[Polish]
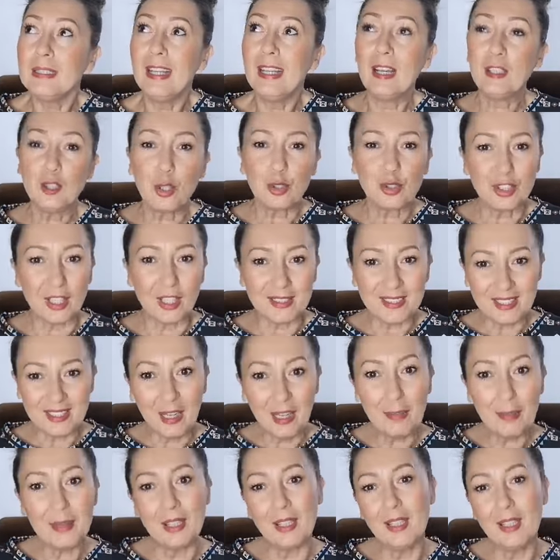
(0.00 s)
jak to
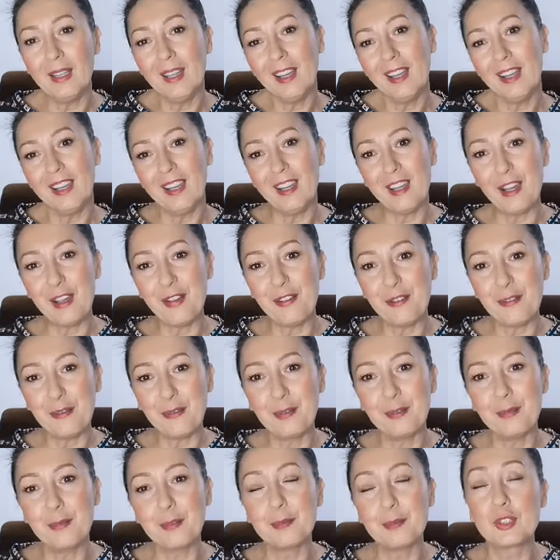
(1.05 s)
czasami e,
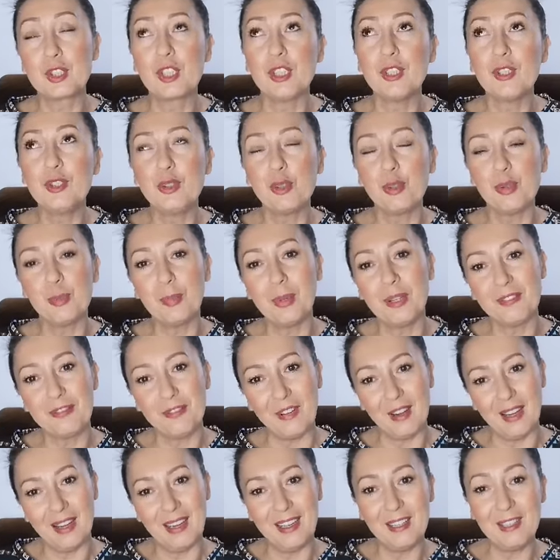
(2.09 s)
w życiu
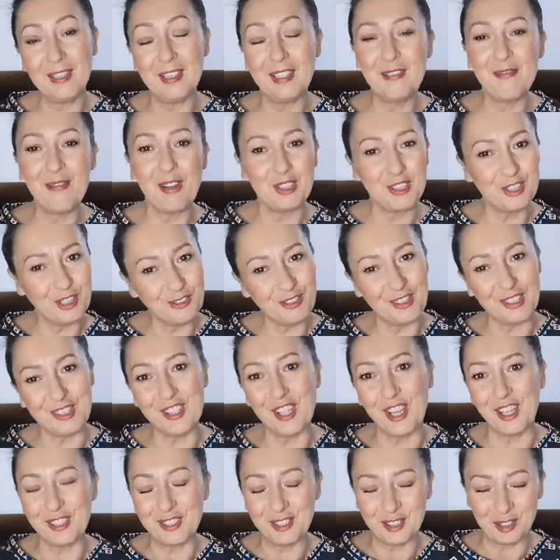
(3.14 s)
bywa, i właściwie
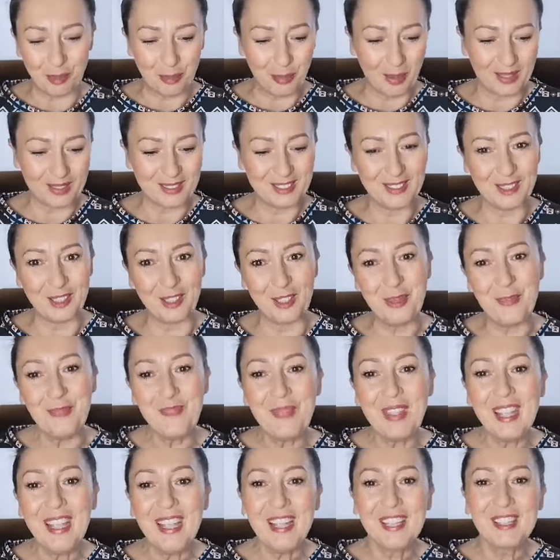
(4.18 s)
często bardzo,
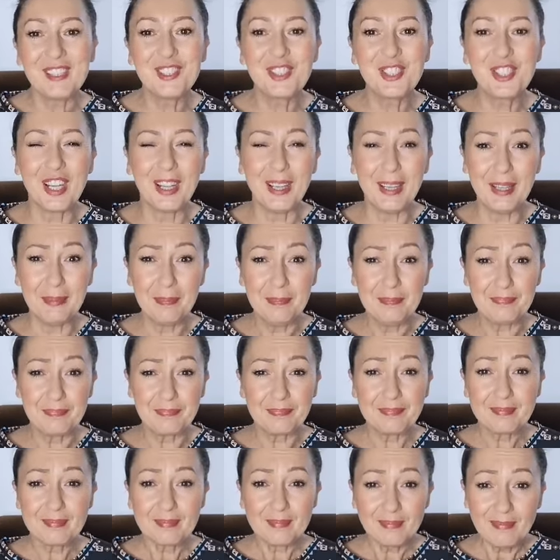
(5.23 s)
że
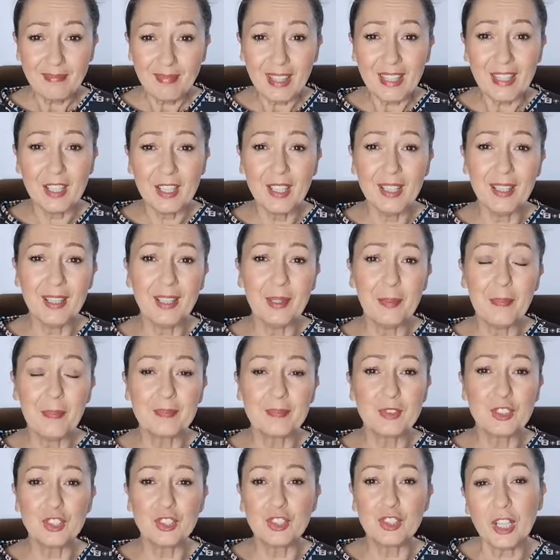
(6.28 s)
E,
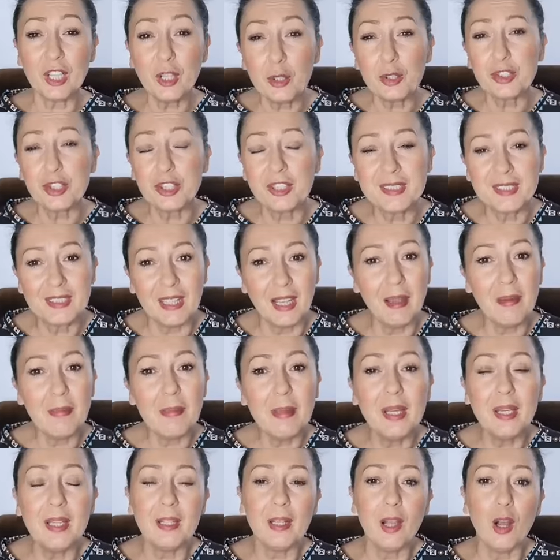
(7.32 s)
czegoś
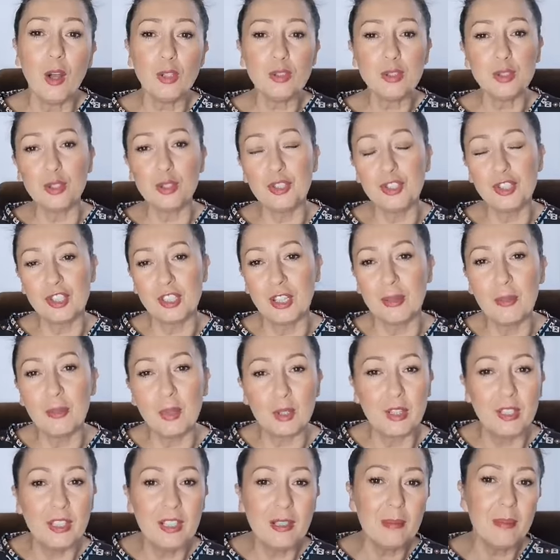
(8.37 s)
chcemy, o coś się
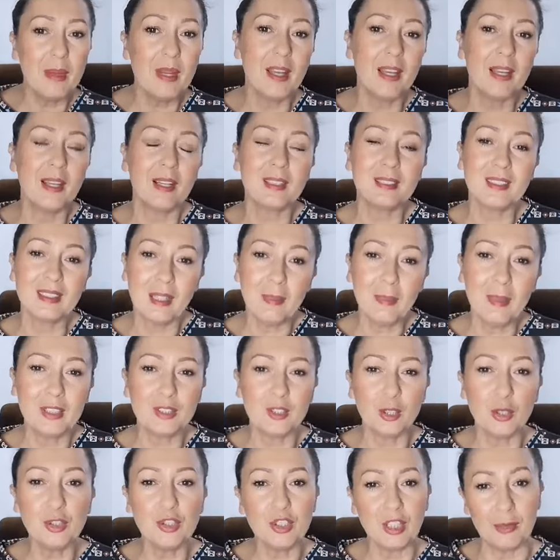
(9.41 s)
modlimy, chcemy
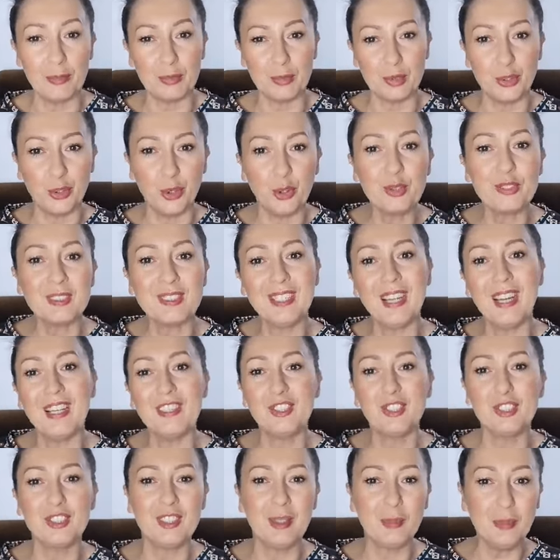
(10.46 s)
coś tam
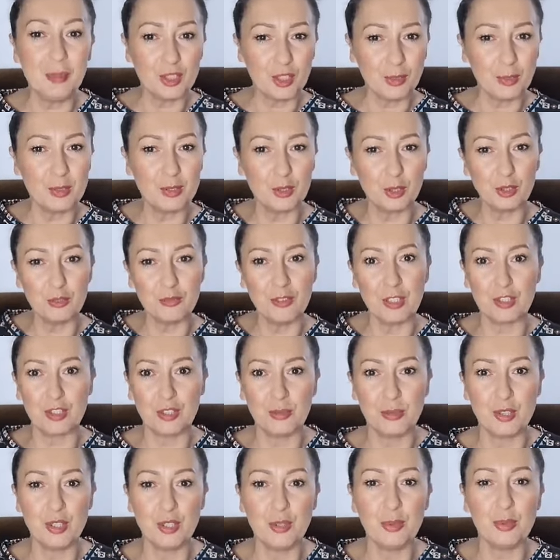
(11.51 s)
dostać, chcemy, żeby coś w
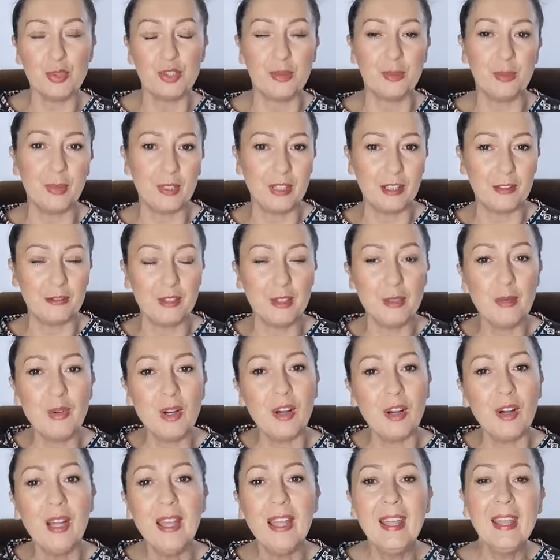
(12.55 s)
naszym życiu się
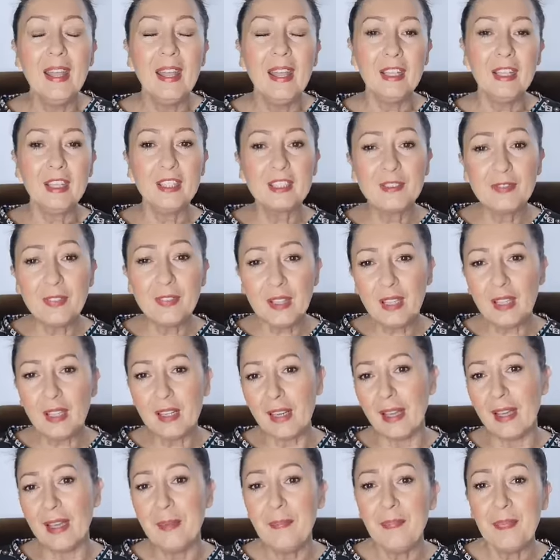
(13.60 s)
pojawiło i
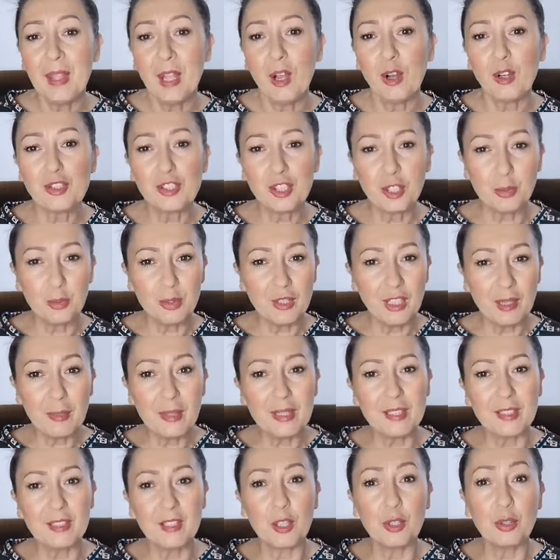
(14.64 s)
zwykle
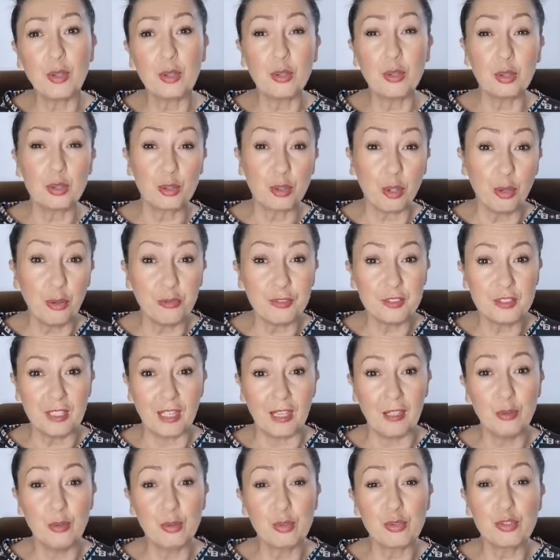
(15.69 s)
oczekujemy takiego
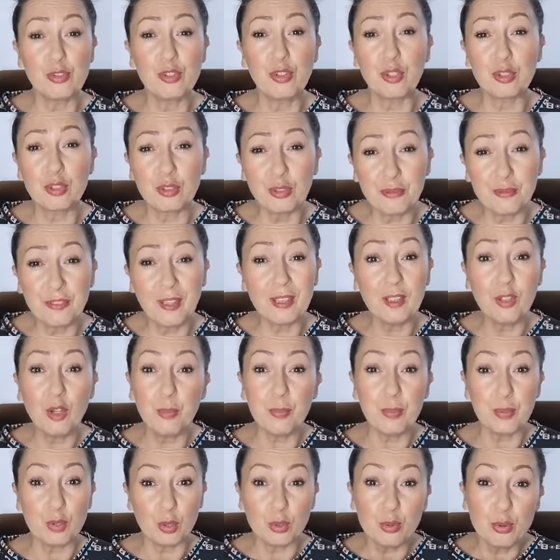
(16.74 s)
gotowca, już gotowego
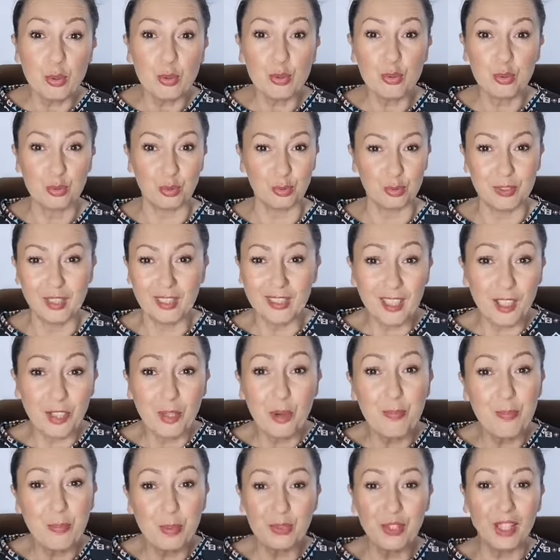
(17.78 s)
produktu,
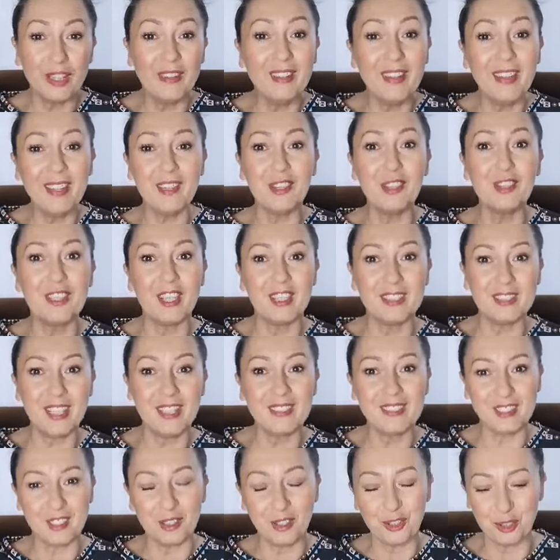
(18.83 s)
takiego podanego na
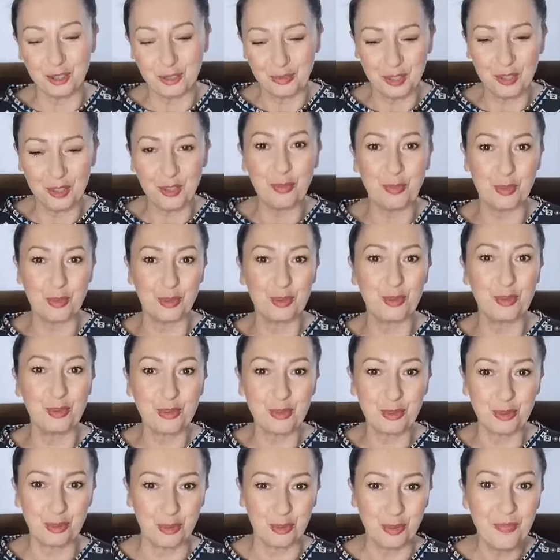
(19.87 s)
tacy gotowego
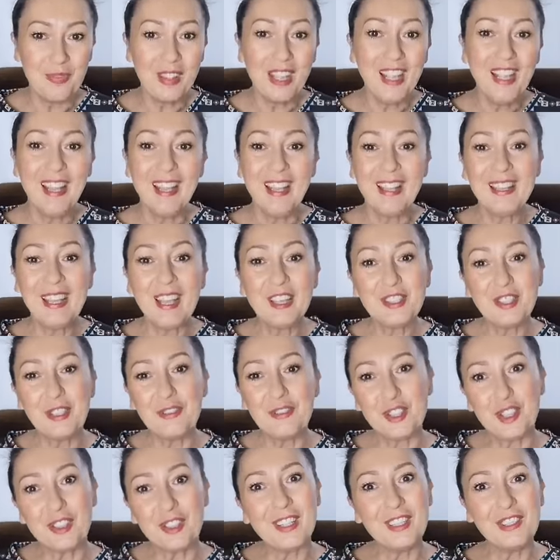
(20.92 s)
produktu. Ja się
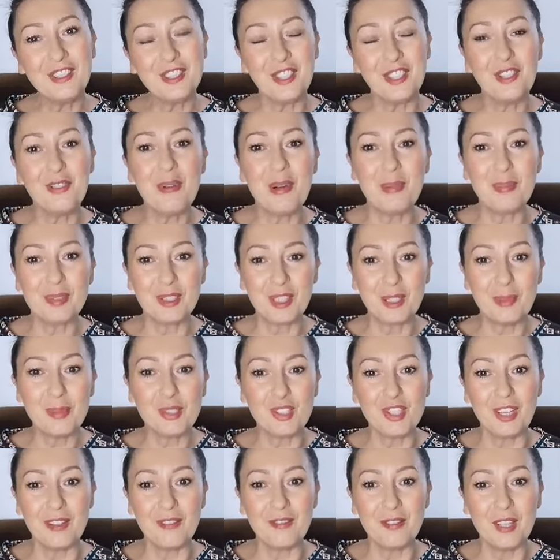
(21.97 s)
wczoraj dzieliłam tym,
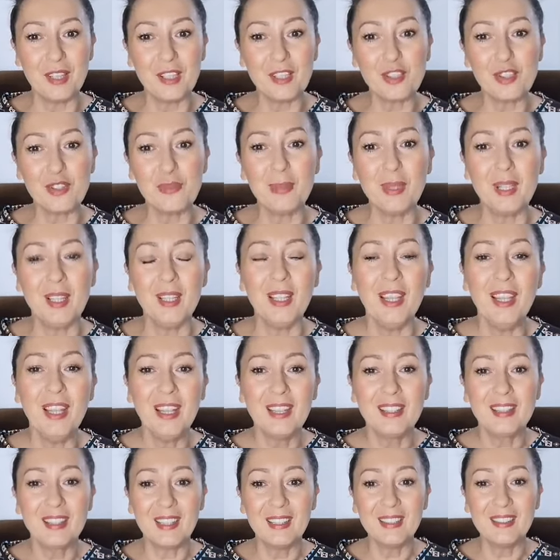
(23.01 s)
że wiersz mi
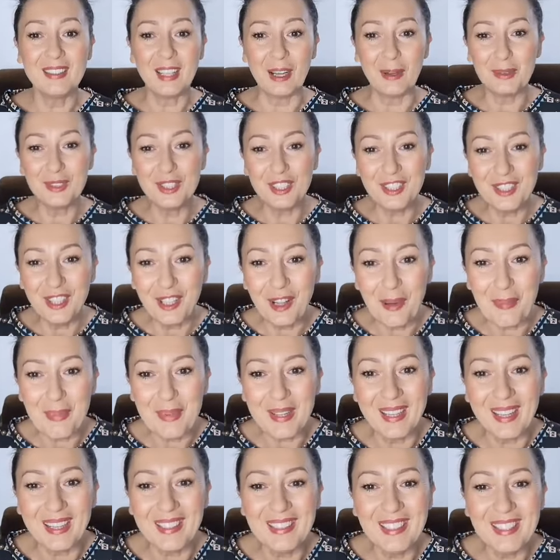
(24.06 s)
ten dał. Dzień
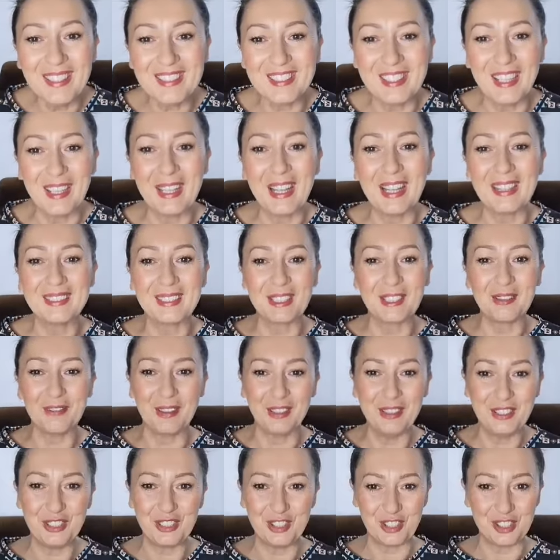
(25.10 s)
dobry, Agnieszka, Jacek,
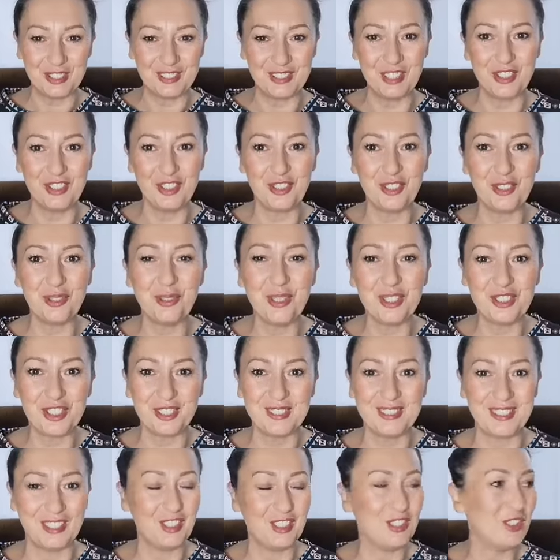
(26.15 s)
fajnie, że jesteście, dziękuję, że
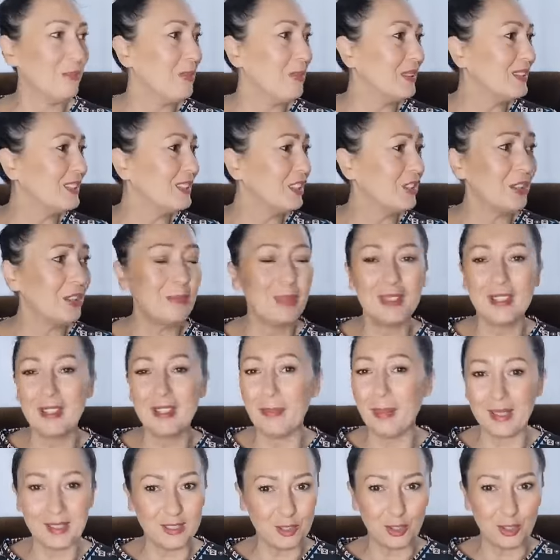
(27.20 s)
jesteście. Będę, będę
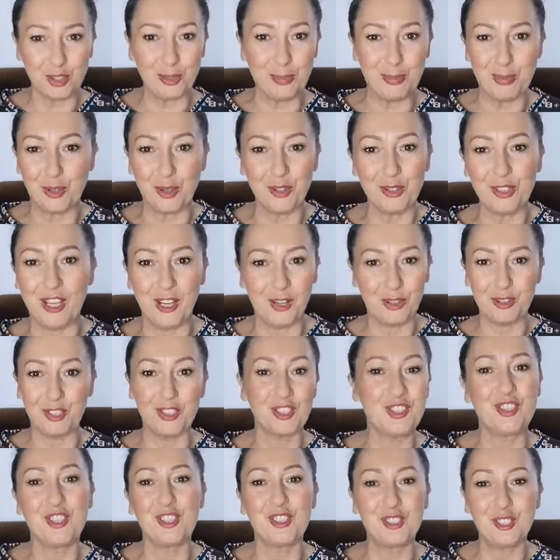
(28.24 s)
bardzo szybko i
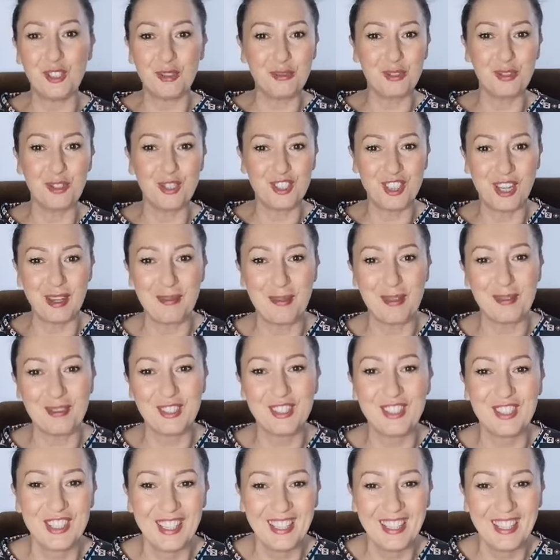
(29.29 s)
chaotycznie znowu dzisiaj mówić.